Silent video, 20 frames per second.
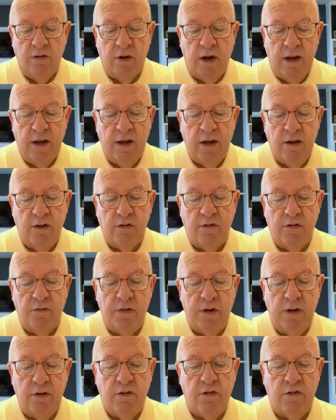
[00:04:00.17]

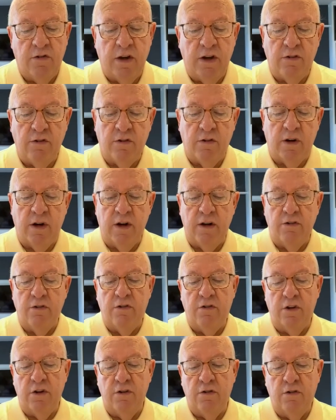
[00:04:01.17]
Isaías
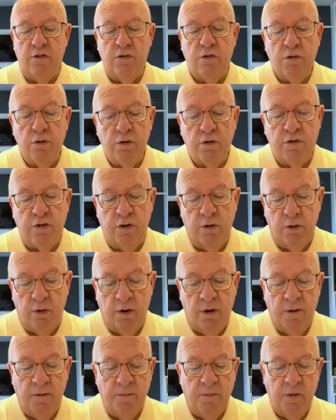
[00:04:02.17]
26:3 diz: Tu,
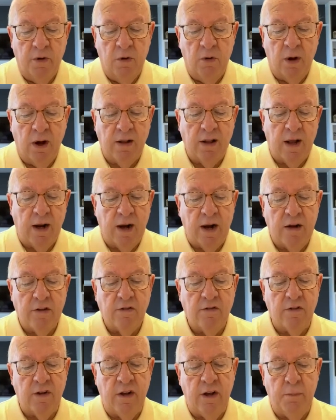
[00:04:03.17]
Senhor,
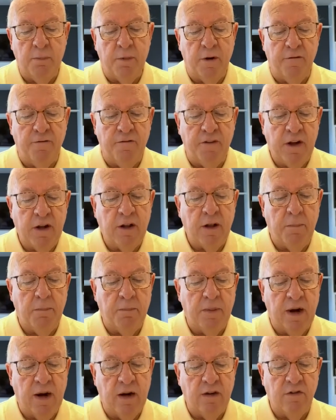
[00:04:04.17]
guardarás em
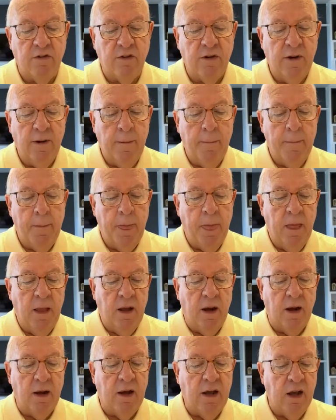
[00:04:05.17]
perfeita paz
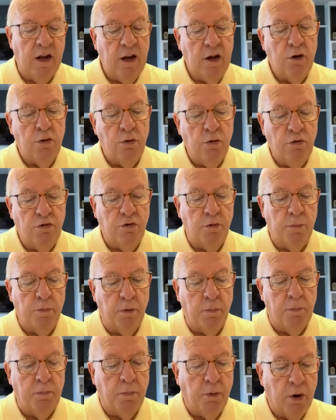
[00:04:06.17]
aquele cujo
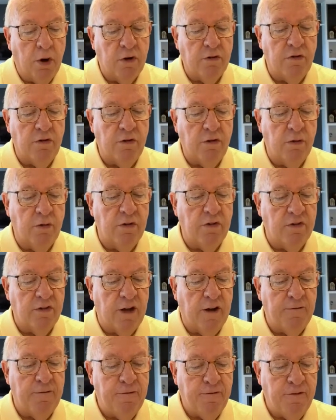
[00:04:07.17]
propósito
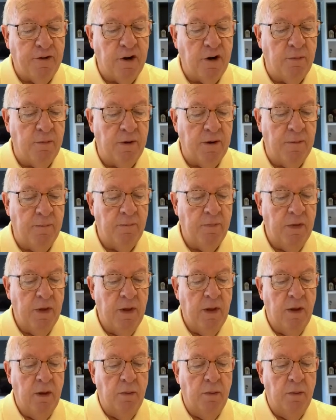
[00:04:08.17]
está firme,